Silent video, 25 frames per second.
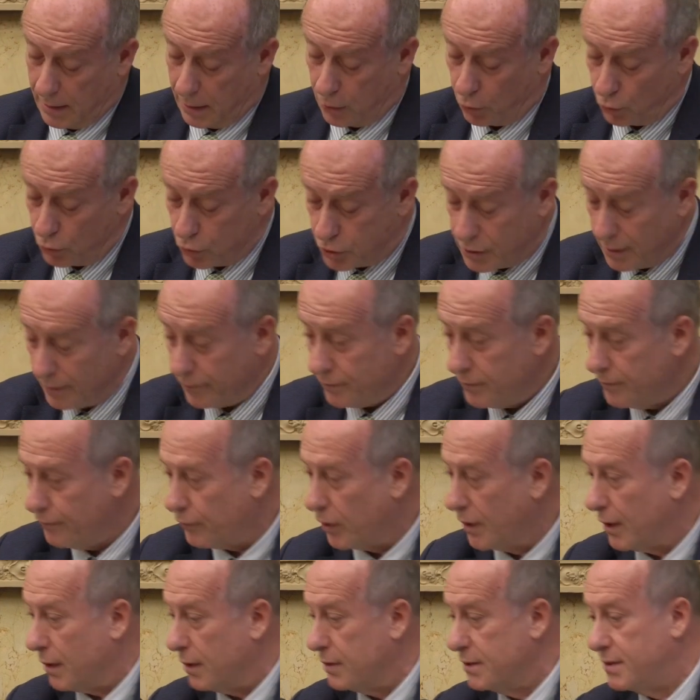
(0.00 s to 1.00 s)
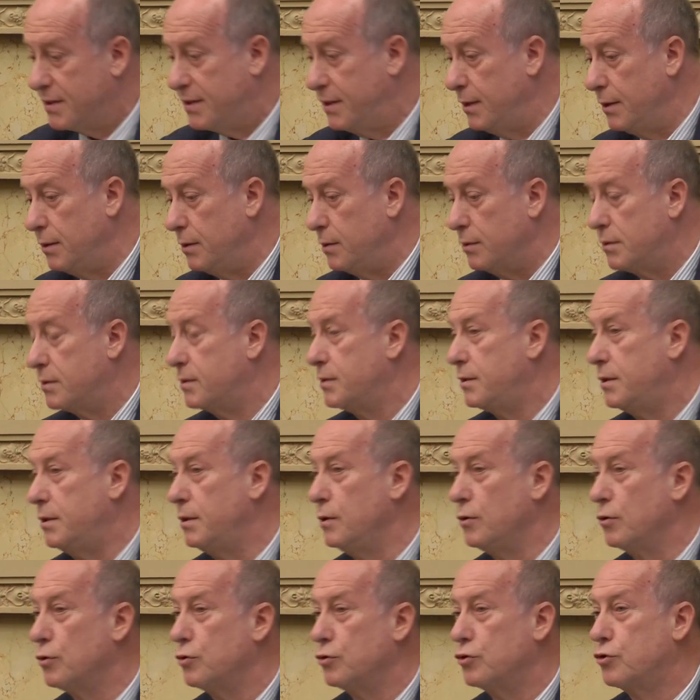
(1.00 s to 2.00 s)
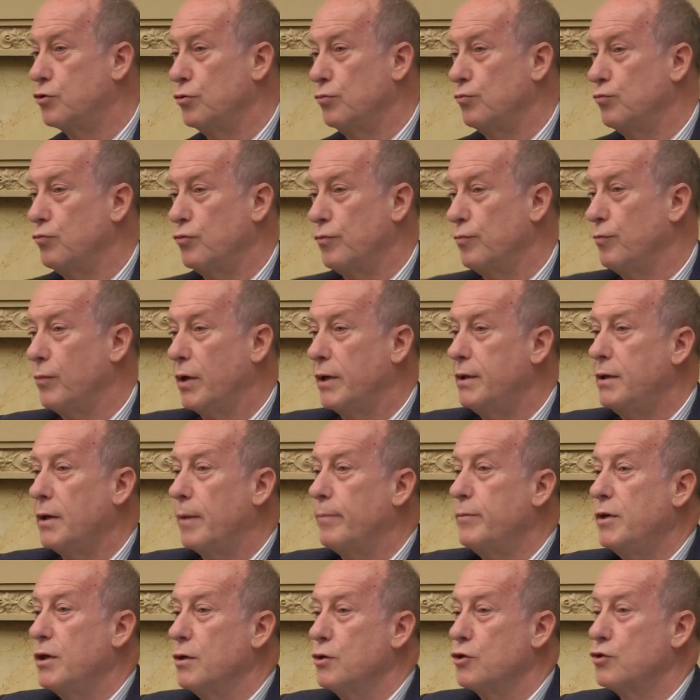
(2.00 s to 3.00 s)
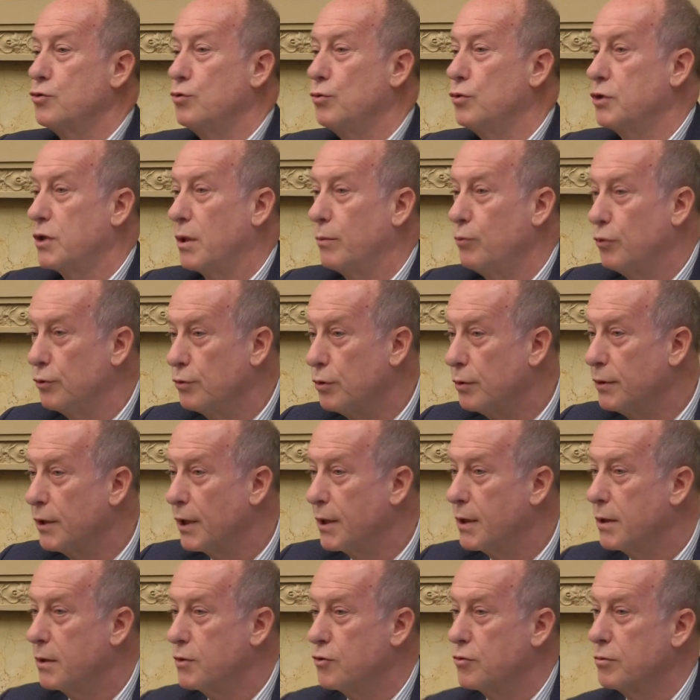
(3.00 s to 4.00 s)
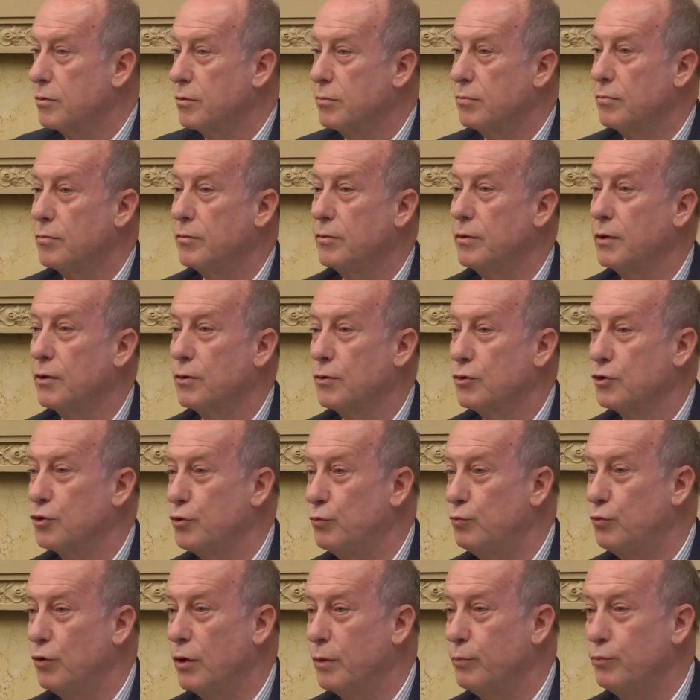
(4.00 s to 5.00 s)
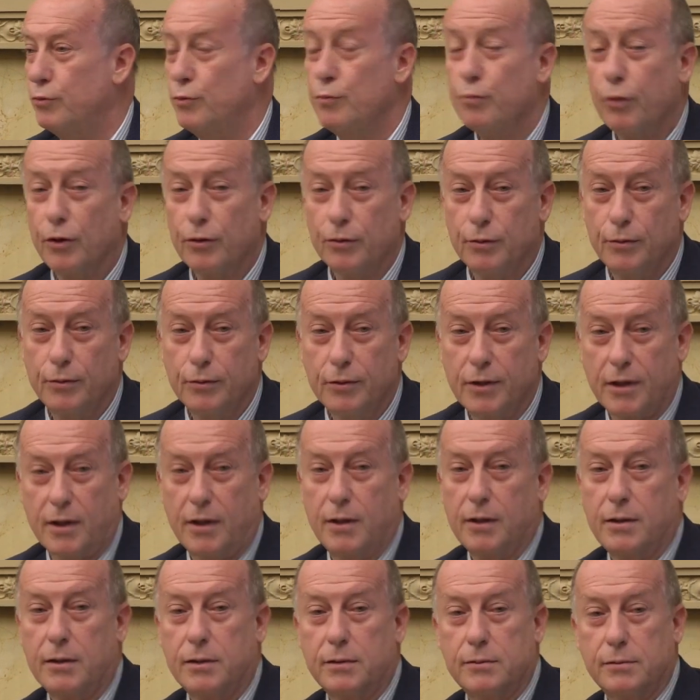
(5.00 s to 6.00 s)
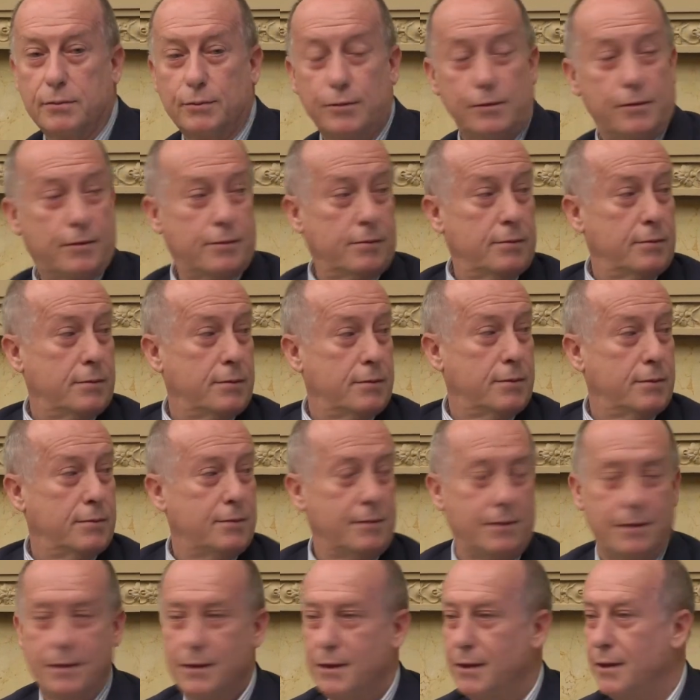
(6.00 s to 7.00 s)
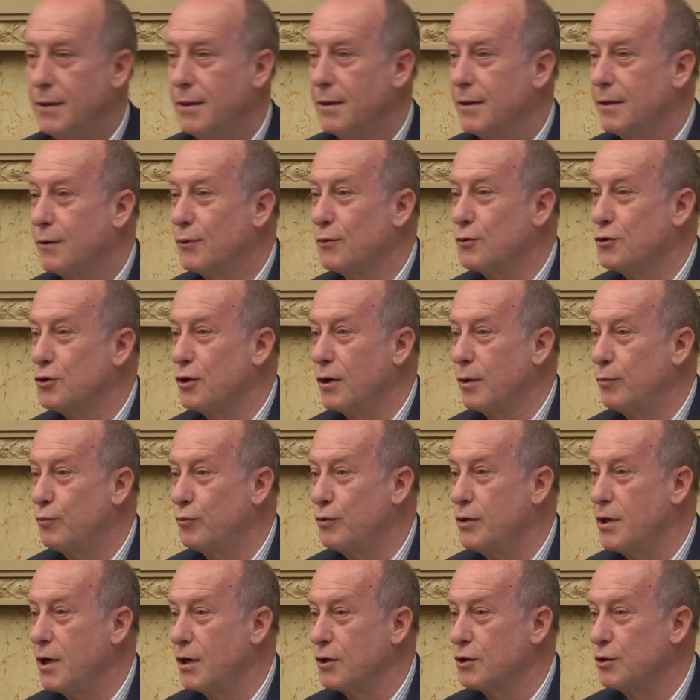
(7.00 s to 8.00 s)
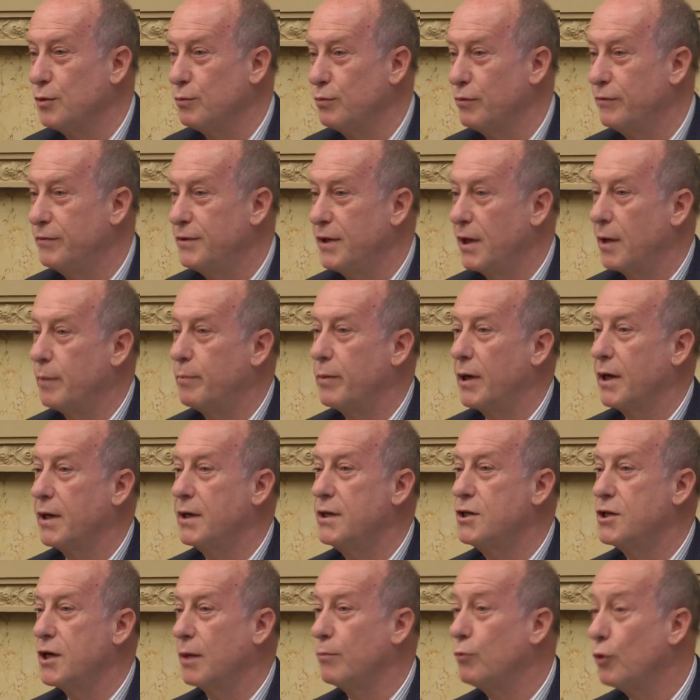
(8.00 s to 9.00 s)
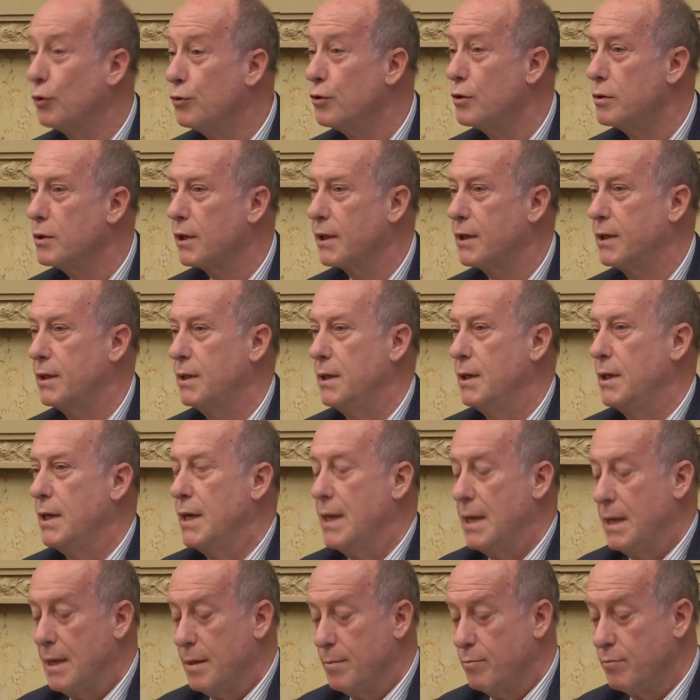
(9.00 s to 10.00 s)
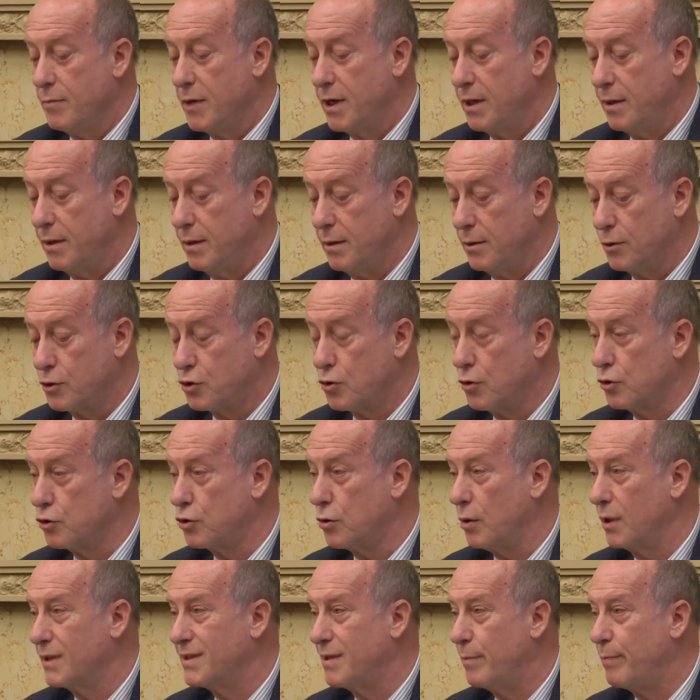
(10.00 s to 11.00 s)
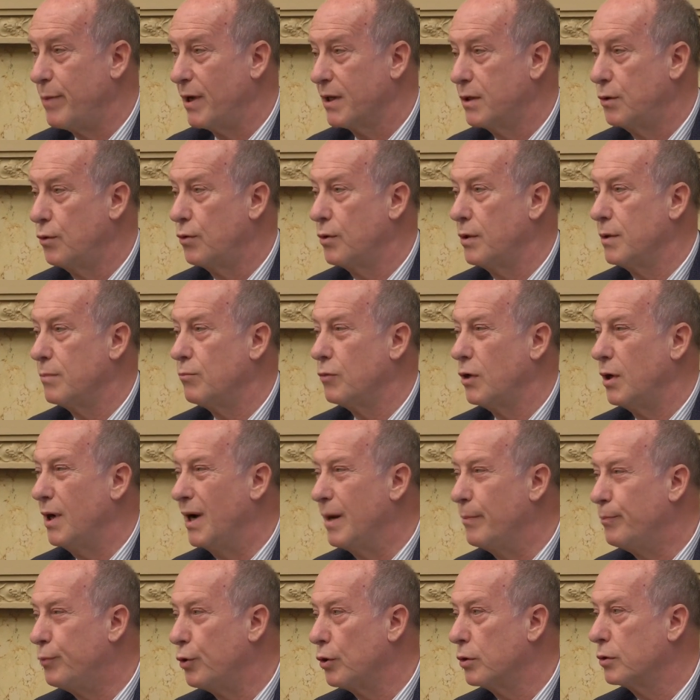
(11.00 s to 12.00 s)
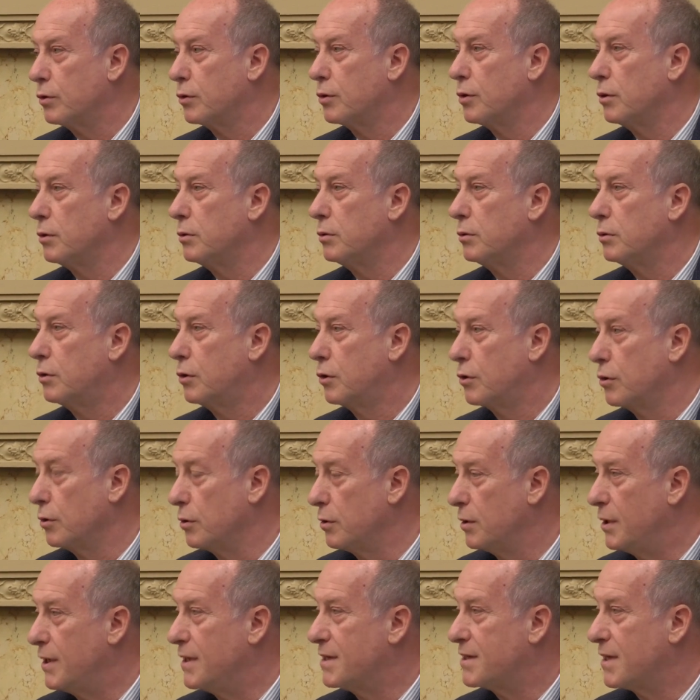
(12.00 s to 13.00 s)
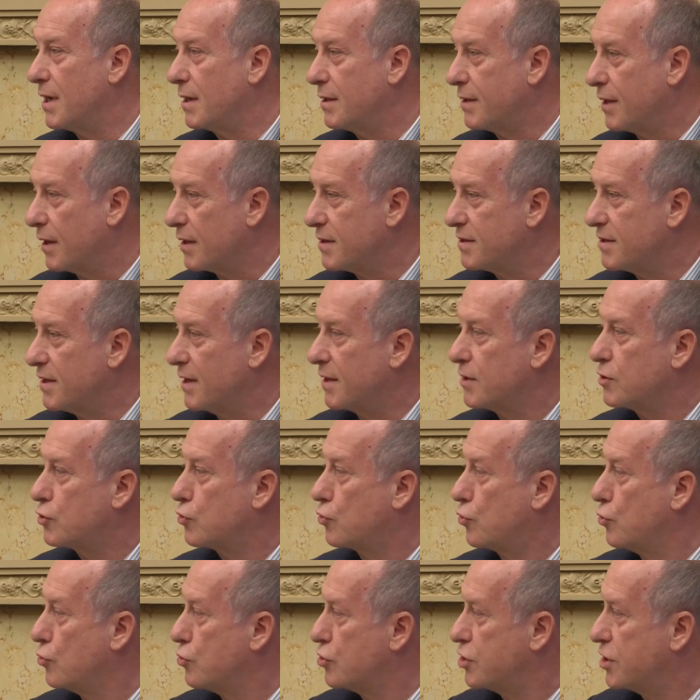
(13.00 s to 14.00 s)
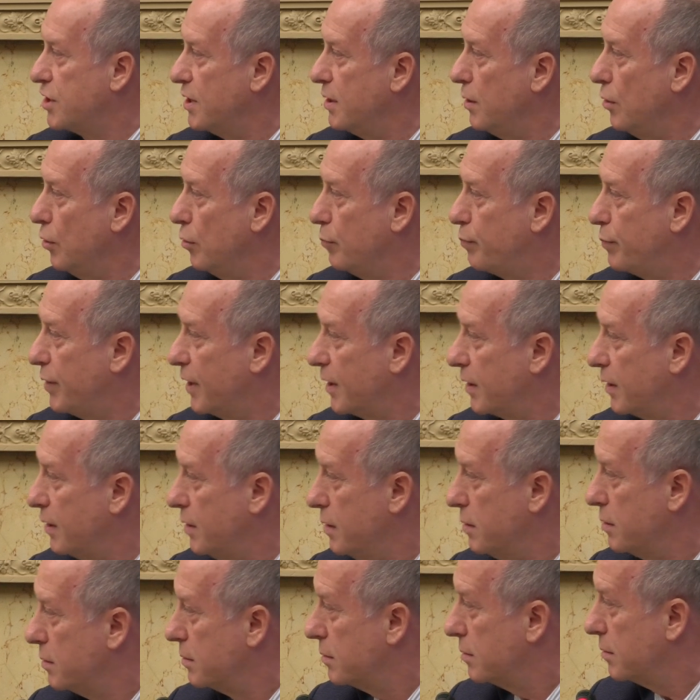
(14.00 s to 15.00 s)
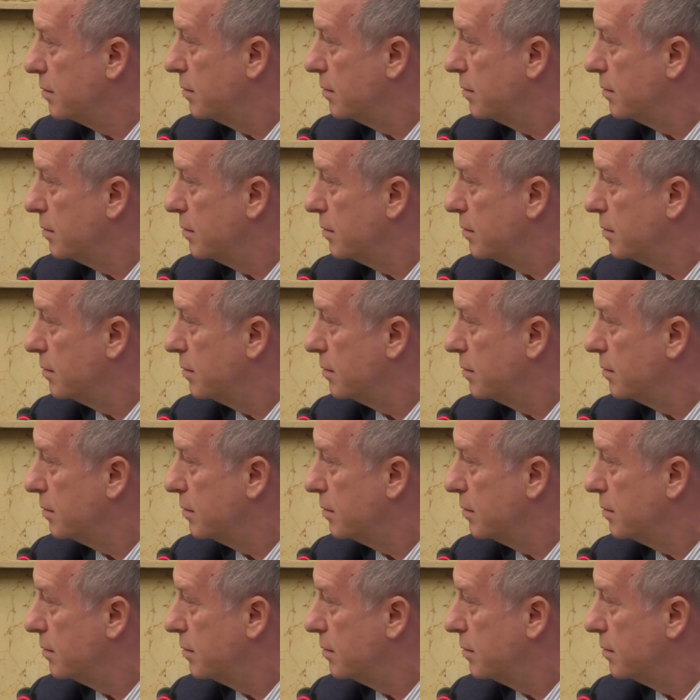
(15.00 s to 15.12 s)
Alors voilà, si, si euh, je, bah, il y a bien un jour où j'abandonnerai, je, quand je ne pourrai plus prendre le train ou quand, j'aurai plus d'argent pour venir à Paris, j'abandonnerai. Mais je, crois que c'est particulièrement important que les intersexes que j'ai opérés,